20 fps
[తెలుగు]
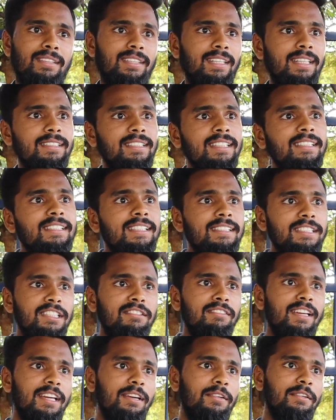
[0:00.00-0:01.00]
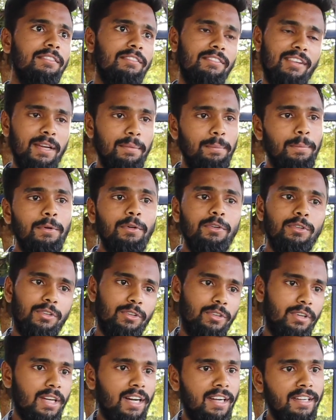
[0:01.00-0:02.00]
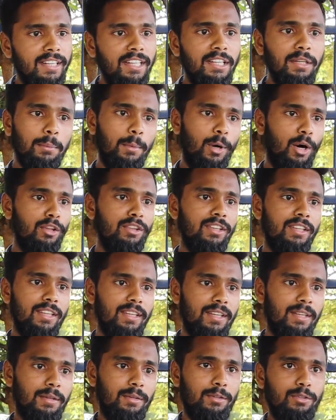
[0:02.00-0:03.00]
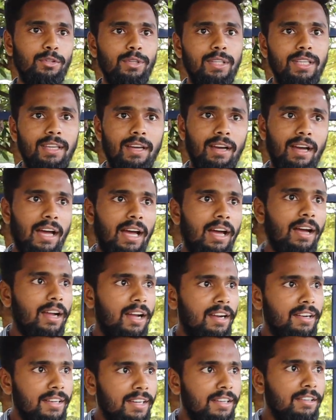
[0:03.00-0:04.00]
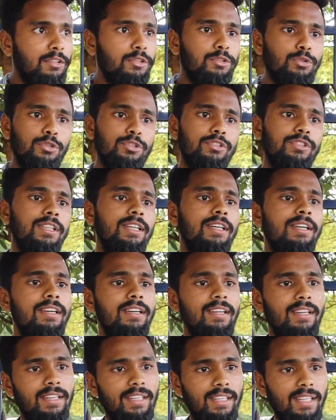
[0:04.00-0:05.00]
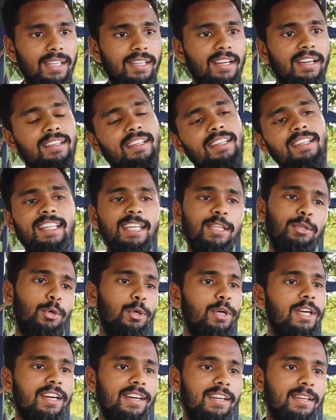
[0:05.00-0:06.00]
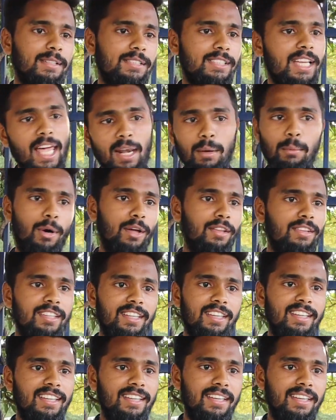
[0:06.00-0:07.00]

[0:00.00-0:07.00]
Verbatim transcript: సీజన్ సీజన్ వై వైపు కంటెంట్ బాగుంది సో ఆ కంటెంట్తో చూస్తే ఈ కంటెంట్కి ఇది ఓకే చాలా బాగుంది